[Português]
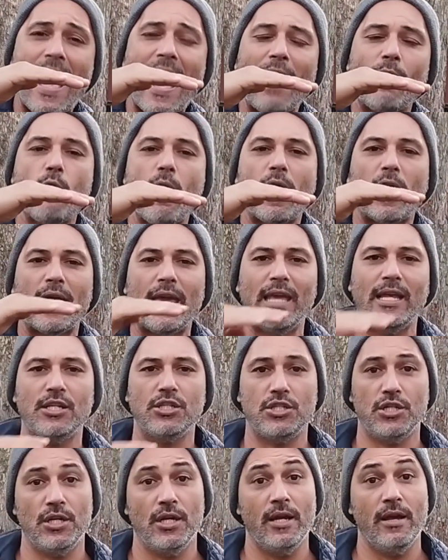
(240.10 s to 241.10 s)
a água
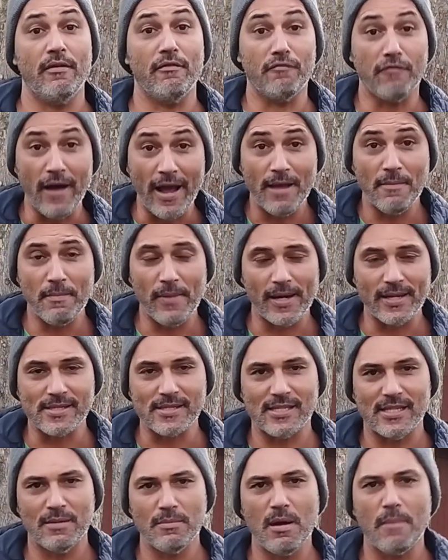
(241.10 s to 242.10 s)
quente vai para
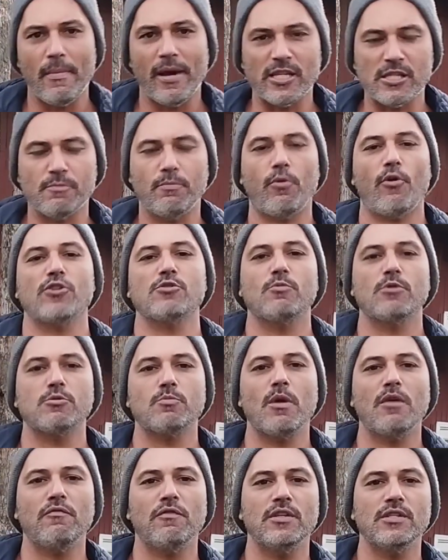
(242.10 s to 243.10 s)
cima, mais próxima à
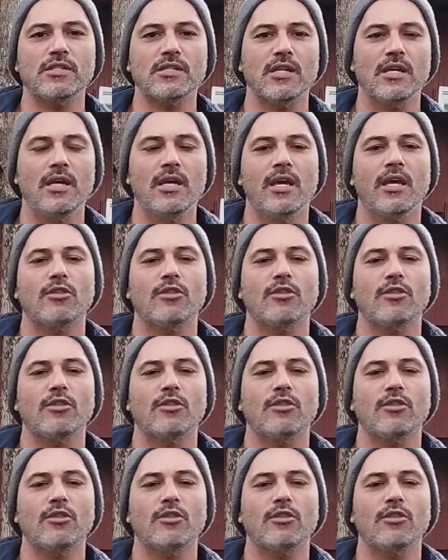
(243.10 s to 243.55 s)
superfície.